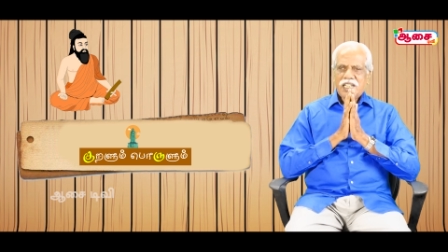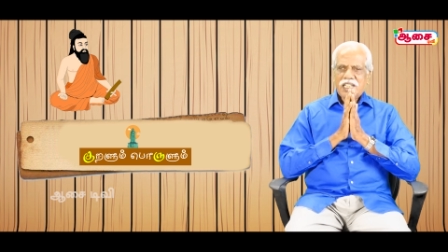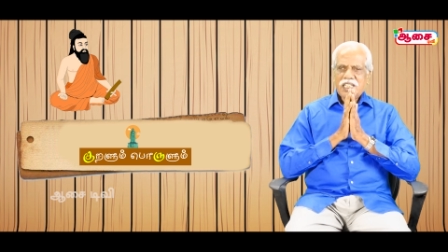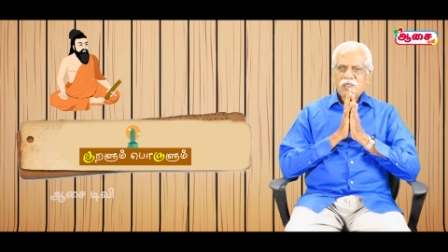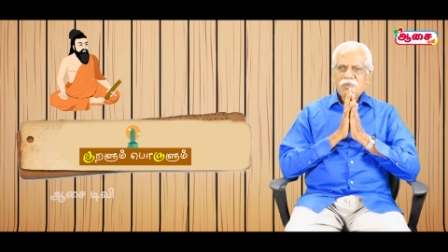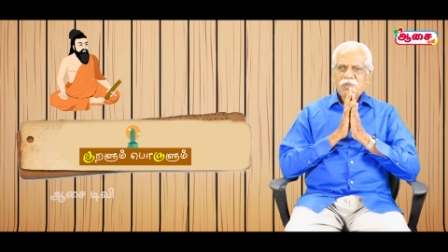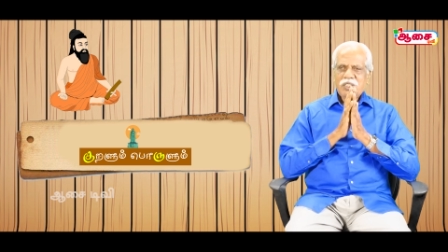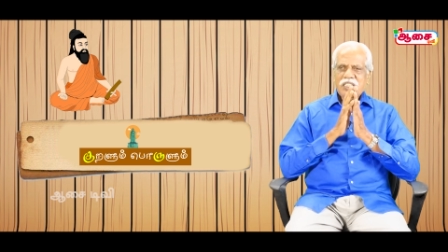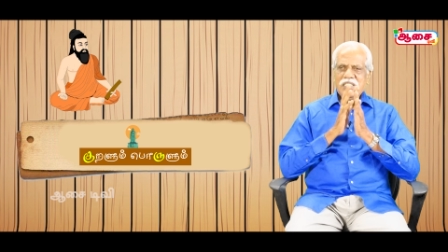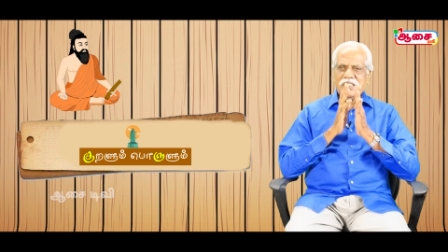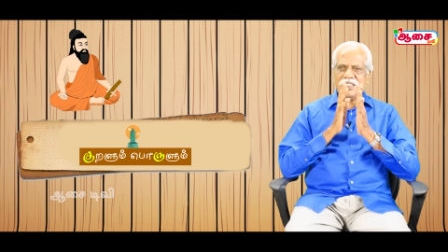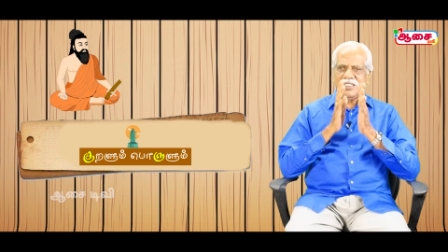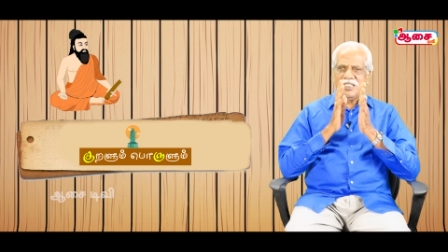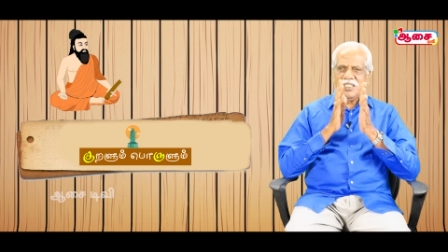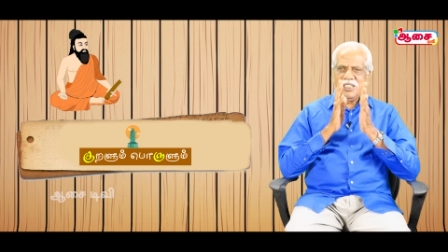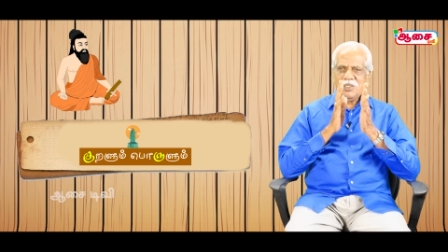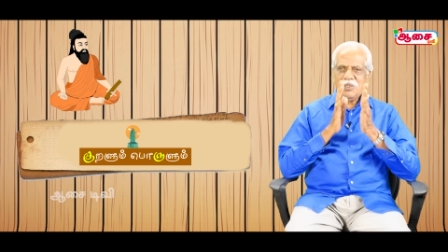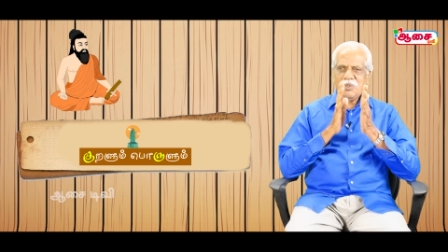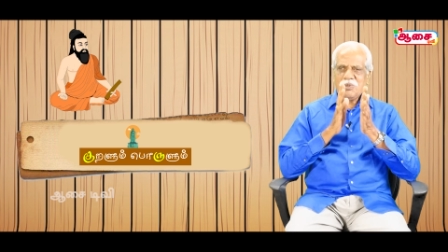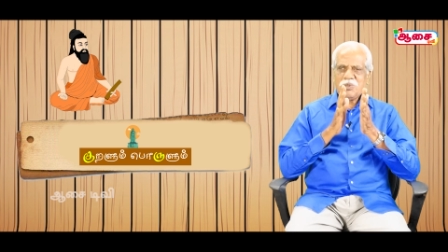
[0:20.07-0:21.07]
அது மாதிரி
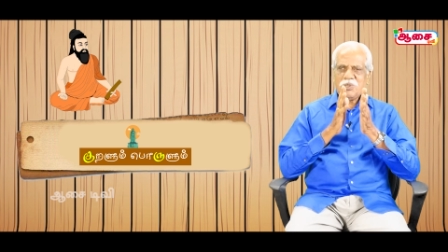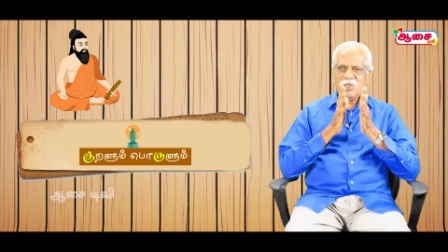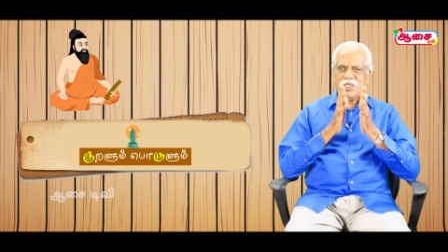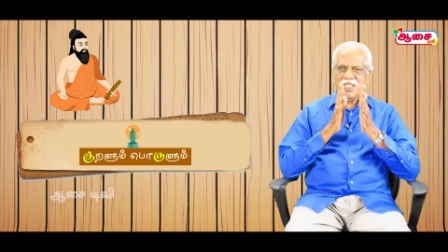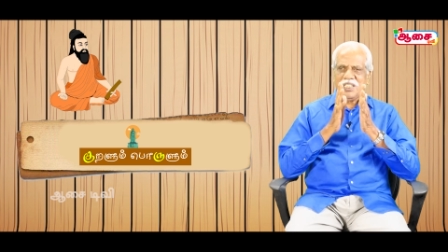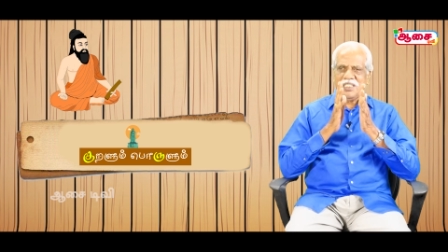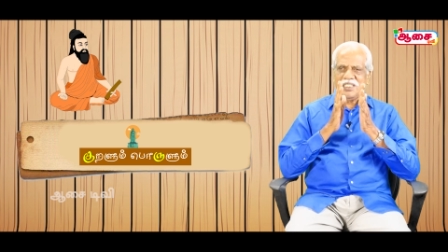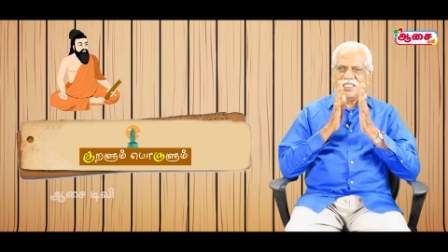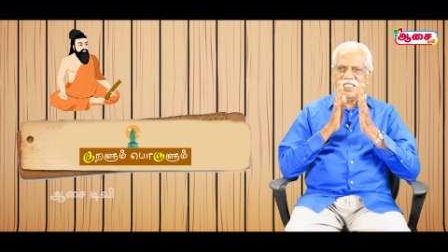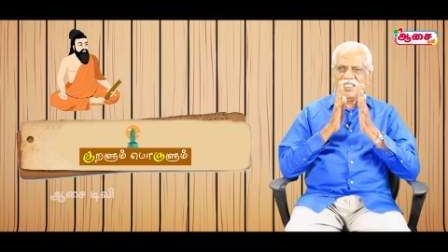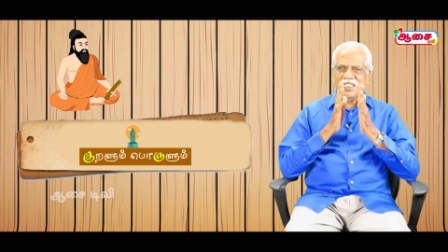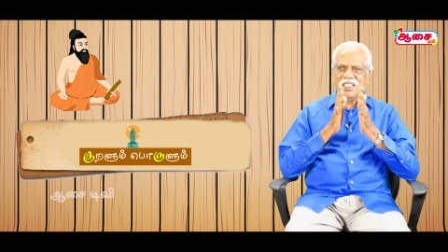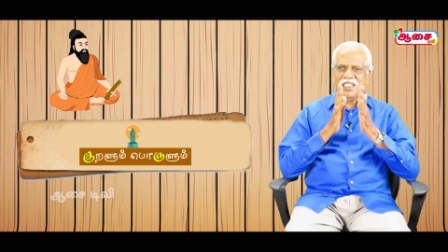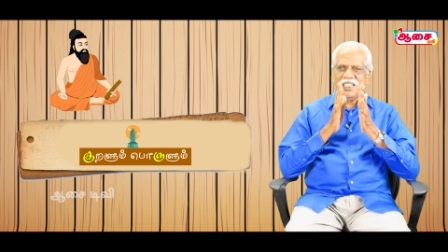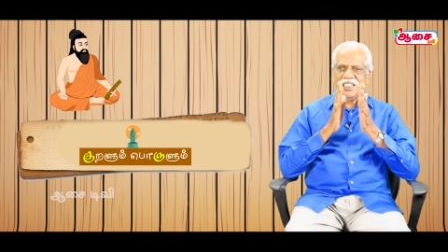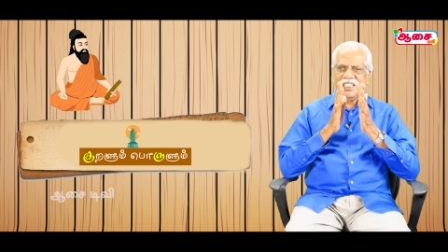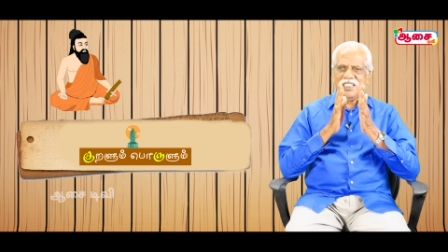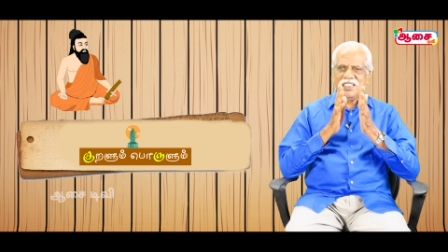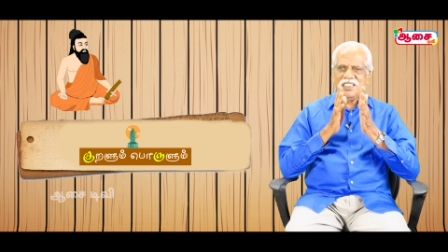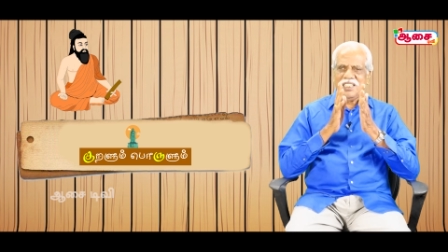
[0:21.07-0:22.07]
திருக்குறளை
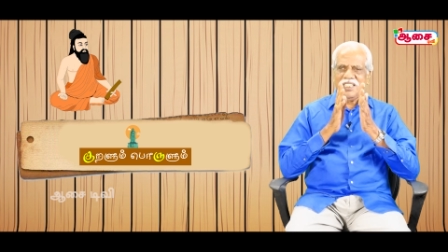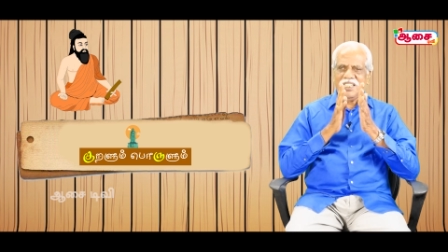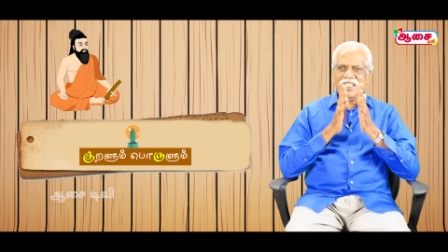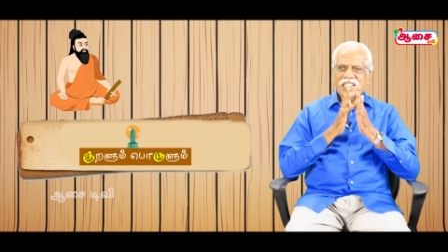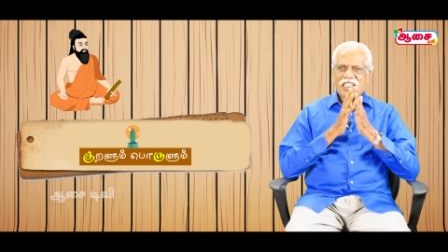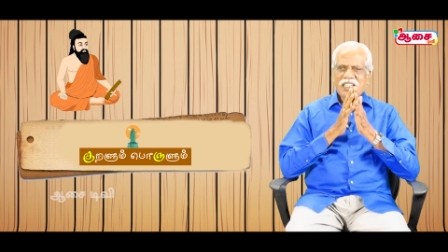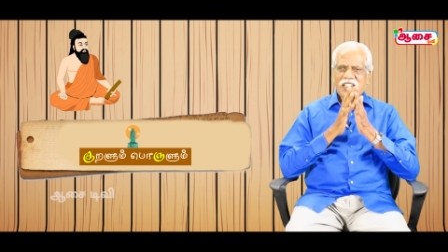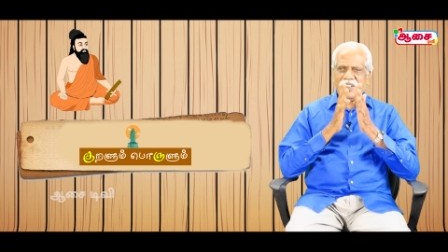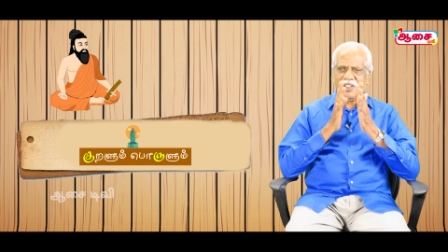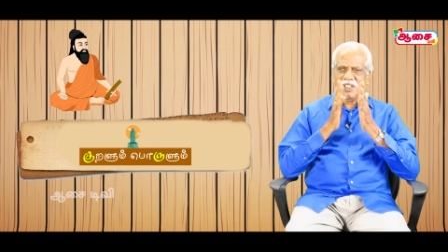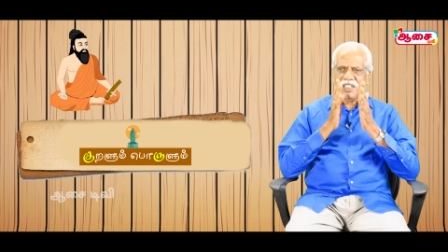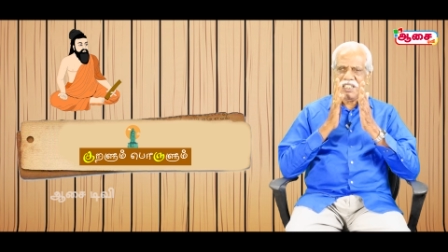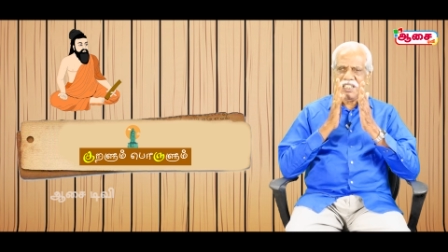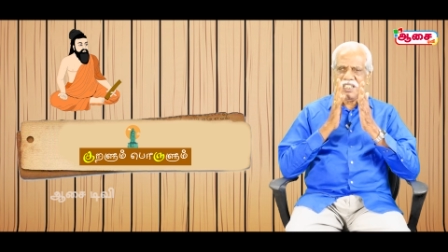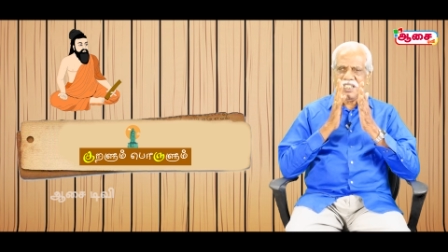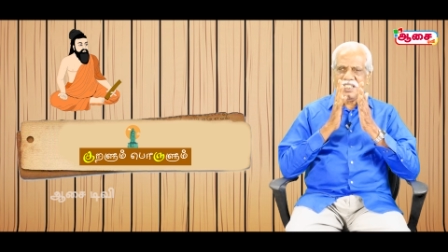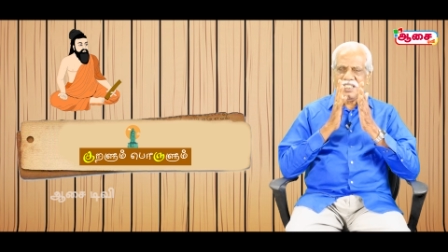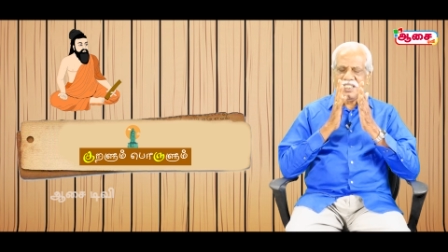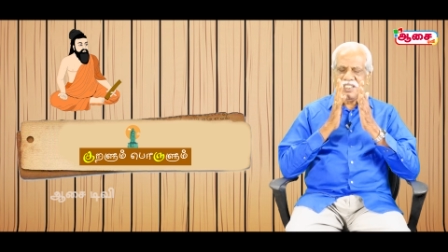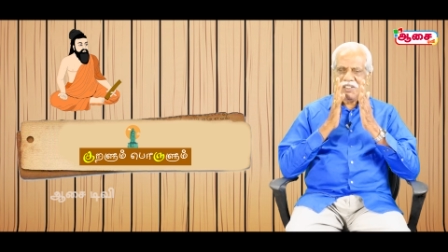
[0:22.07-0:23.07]
நினைக்க நினைக்க
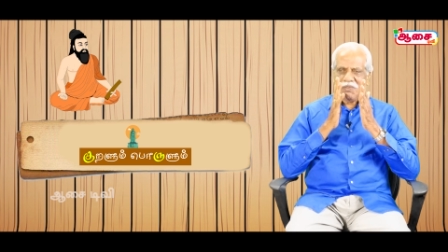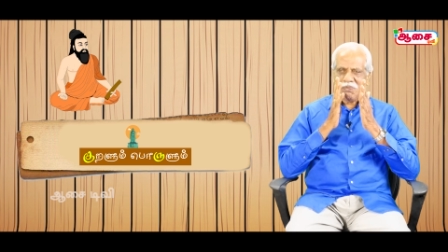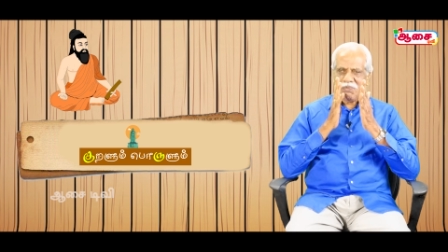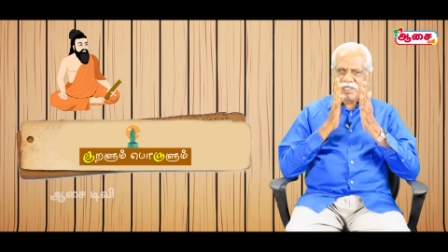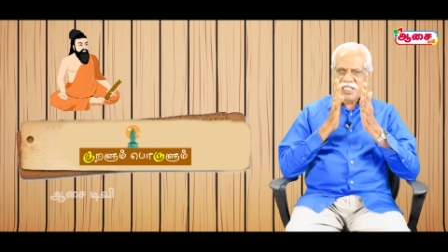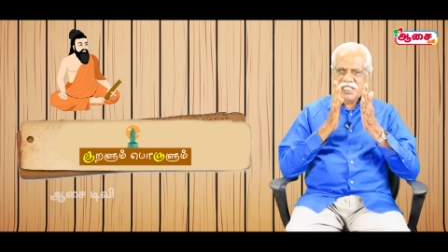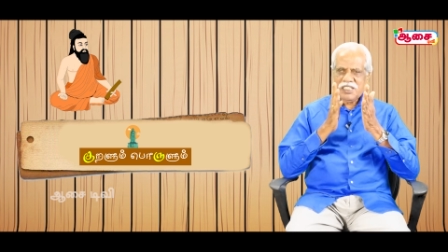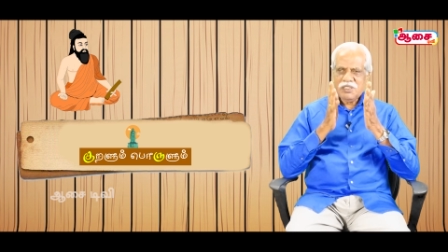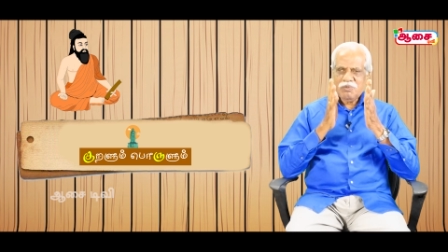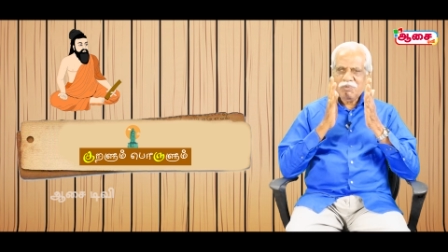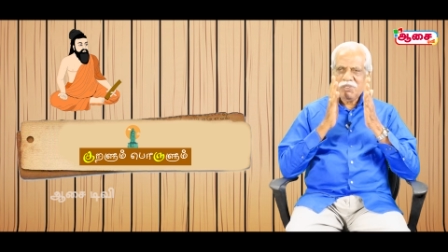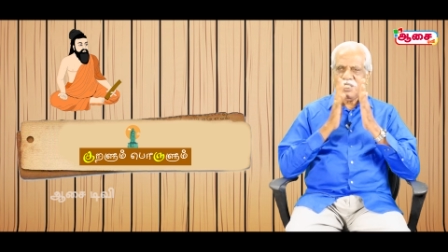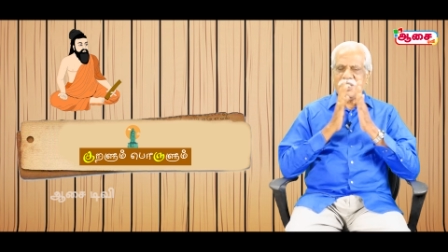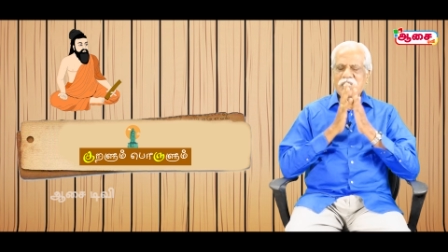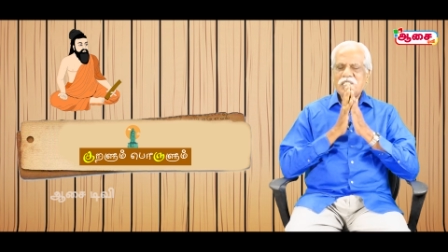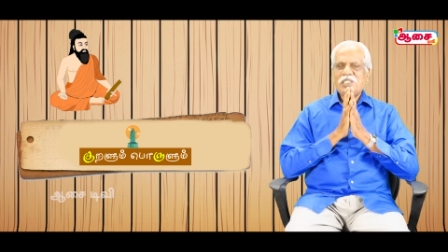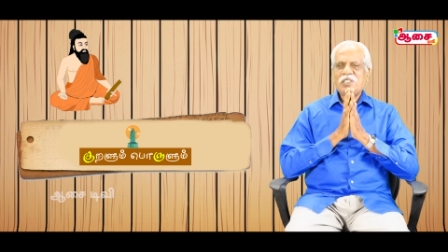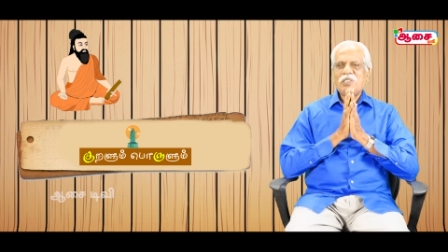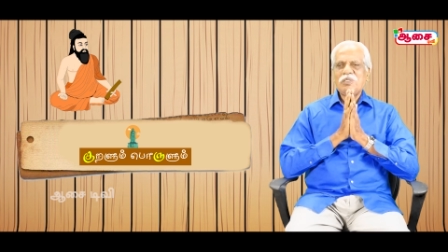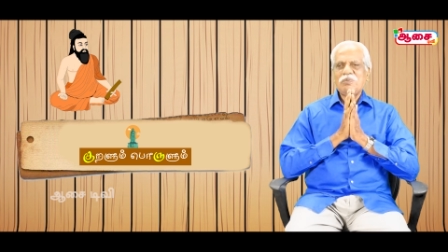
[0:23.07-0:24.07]
மனம்
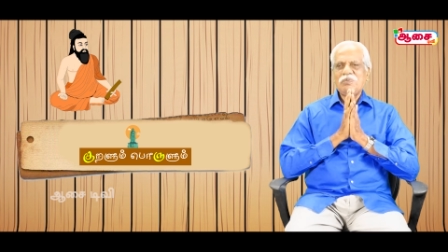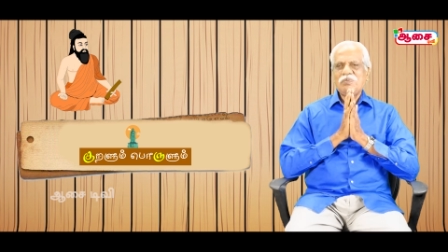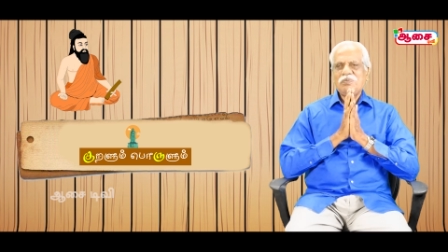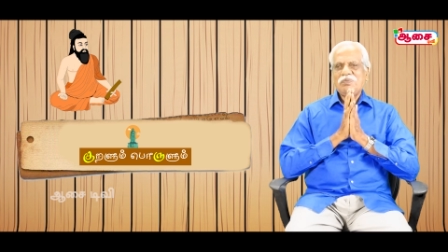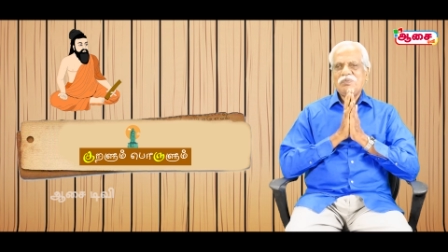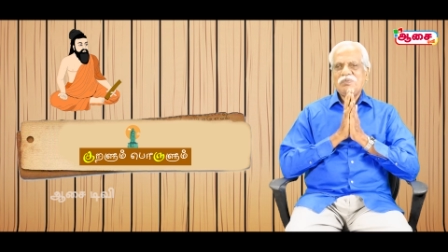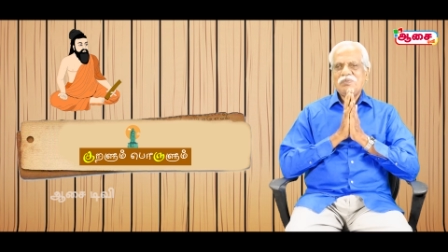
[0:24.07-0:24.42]
இனிக்கும்